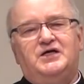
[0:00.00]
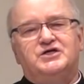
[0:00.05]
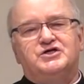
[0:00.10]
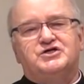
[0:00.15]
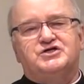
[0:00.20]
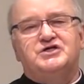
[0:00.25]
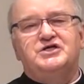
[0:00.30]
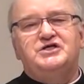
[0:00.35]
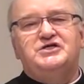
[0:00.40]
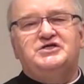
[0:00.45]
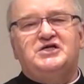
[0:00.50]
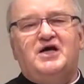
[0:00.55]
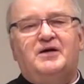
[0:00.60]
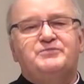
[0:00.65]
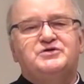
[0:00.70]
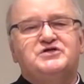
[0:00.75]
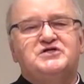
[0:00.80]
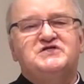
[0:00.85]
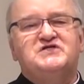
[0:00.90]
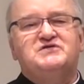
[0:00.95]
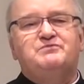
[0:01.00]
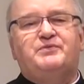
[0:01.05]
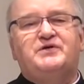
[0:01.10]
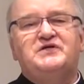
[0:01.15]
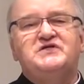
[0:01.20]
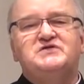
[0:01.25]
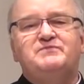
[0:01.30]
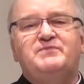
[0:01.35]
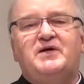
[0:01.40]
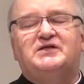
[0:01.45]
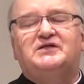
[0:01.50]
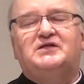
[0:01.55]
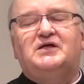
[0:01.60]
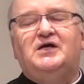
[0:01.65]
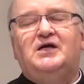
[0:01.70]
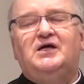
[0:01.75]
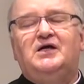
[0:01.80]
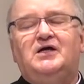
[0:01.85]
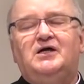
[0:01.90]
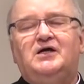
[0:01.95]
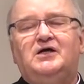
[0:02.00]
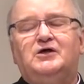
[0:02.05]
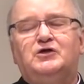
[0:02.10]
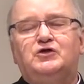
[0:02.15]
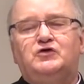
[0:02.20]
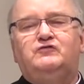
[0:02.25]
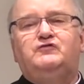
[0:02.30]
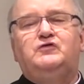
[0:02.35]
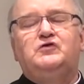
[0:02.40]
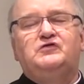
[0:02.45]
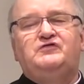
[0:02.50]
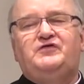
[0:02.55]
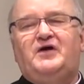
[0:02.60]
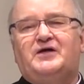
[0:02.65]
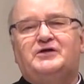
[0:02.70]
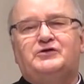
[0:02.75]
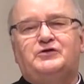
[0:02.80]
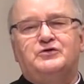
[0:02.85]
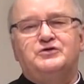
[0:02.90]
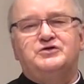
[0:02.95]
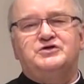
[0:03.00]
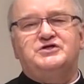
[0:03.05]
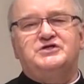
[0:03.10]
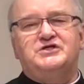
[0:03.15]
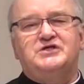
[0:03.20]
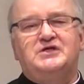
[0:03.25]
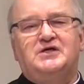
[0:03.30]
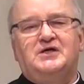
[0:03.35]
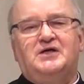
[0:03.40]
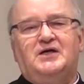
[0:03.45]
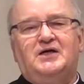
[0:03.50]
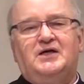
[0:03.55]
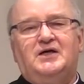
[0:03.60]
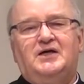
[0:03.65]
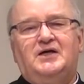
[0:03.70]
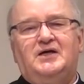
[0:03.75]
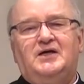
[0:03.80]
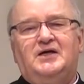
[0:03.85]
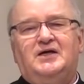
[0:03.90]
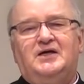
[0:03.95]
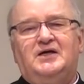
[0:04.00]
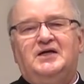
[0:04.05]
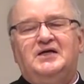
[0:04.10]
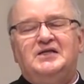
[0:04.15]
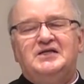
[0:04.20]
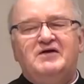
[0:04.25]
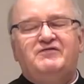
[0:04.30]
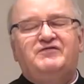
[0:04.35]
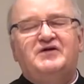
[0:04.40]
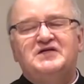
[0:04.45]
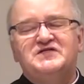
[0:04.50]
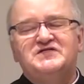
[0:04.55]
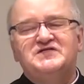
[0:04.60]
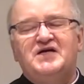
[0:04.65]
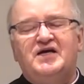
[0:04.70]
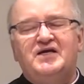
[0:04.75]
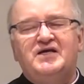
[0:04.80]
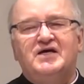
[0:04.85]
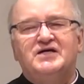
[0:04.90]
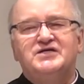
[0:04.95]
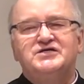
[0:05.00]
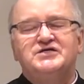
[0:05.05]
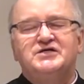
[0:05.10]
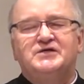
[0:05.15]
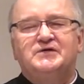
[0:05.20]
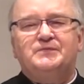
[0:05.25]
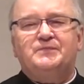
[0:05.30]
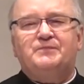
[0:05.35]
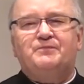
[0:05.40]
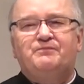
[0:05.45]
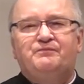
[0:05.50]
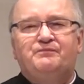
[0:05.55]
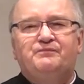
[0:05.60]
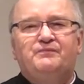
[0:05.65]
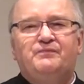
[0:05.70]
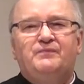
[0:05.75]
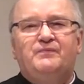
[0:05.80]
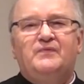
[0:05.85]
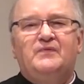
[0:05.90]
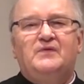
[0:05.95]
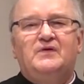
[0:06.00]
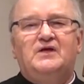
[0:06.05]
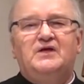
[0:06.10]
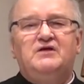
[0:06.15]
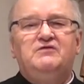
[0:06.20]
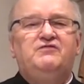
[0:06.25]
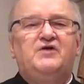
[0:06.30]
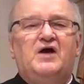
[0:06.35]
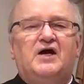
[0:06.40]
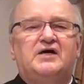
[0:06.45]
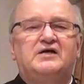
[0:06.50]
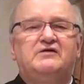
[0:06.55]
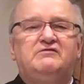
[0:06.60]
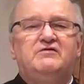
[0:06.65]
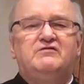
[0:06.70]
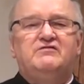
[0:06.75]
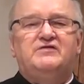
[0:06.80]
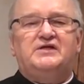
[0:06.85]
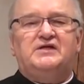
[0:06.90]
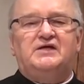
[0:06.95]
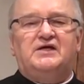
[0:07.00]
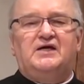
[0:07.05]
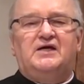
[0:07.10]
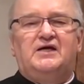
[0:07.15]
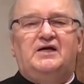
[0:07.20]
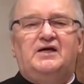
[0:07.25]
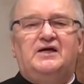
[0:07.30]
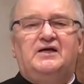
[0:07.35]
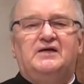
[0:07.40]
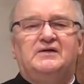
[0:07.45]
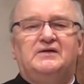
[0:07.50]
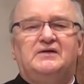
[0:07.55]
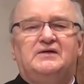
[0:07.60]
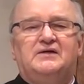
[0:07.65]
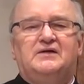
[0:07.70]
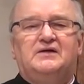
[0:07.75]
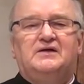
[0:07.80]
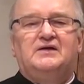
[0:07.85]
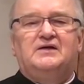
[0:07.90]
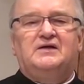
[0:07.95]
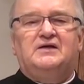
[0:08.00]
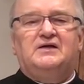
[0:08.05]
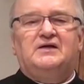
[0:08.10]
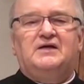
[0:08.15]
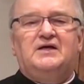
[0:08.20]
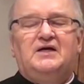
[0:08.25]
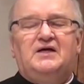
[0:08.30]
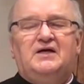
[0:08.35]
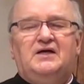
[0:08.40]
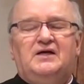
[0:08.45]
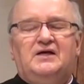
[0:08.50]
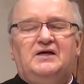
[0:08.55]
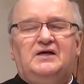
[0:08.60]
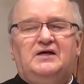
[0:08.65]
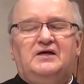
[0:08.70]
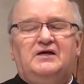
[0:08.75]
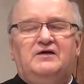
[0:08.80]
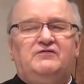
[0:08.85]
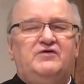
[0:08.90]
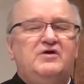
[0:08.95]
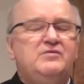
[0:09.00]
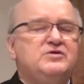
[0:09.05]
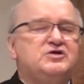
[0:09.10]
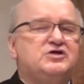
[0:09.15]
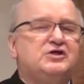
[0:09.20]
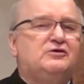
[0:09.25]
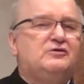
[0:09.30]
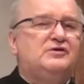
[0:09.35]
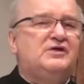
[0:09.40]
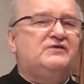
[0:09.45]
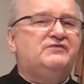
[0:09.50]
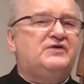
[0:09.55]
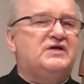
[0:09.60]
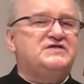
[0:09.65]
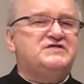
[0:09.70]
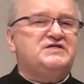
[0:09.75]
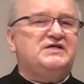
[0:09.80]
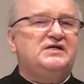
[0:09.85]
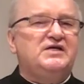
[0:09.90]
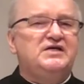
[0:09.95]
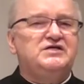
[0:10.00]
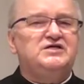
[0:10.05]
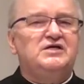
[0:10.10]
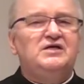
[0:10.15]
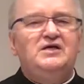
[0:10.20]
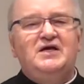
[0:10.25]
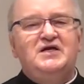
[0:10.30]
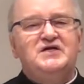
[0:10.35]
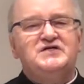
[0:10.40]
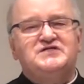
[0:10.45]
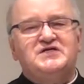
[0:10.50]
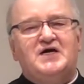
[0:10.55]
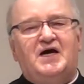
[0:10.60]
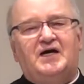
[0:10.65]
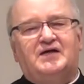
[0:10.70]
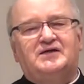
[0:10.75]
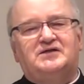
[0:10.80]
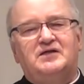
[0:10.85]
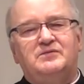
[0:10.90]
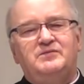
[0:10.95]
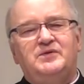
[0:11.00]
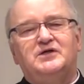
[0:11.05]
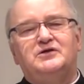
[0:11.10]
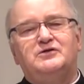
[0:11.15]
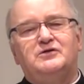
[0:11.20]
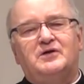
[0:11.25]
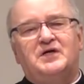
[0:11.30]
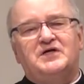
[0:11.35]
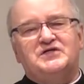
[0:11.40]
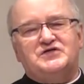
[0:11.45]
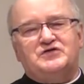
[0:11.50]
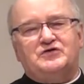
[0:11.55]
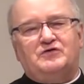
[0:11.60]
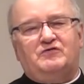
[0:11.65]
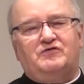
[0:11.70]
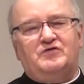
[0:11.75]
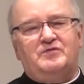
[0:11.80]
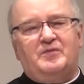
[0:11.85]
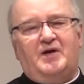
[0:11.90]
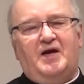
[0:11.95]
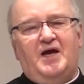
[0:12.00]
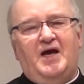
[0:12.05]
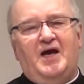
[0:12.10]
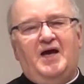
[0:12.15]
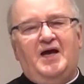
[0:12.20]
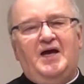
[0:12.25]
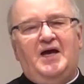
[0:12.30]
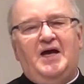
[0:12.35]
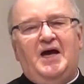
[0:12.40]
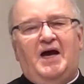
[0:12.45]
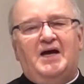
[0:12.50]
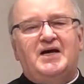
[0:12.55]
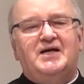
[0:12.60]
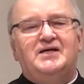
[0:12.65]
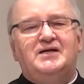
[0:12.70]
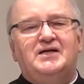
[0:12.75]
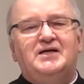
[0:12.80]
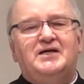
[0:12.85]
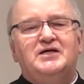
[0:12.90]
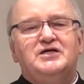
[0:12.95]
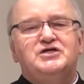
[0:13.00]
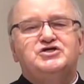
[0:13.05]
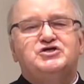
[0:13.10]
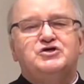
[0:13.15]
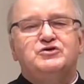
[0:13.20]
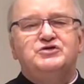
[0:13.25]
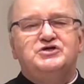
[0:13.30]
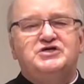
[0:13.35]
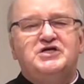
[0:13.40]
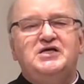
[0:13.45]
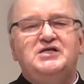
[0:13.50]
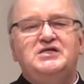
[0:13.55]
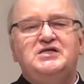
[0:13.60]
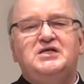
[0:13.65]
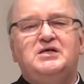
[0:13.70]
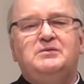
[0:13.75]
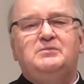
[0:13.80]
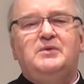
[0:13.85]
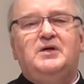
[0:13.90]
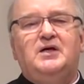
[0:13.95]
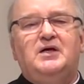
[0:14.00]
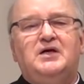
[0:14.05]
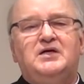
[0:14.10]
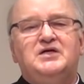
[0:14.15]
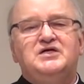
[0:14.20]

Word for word: życia przez pryzmat dwóch wartości: nawracania się i wiary w Ewangelię. Wiemy, że to nawracanie się nie jest aktem jednorazowym, ale codziennym